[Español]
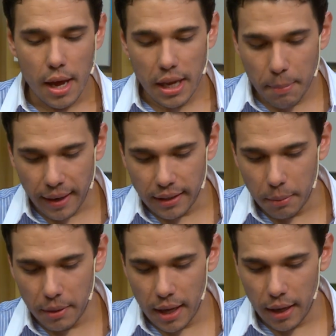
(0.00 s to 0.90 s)
Y para
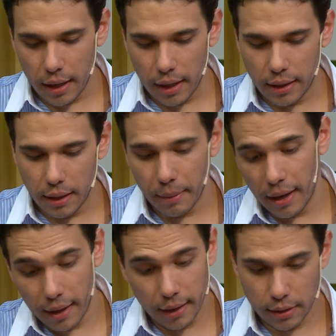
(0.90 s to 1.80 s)
terminar, este,
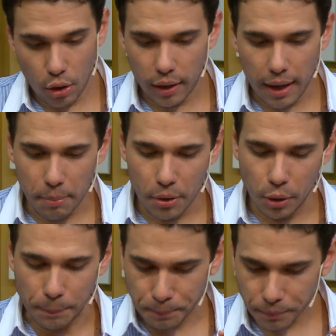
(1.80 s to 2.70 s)
para hacerlo rápido,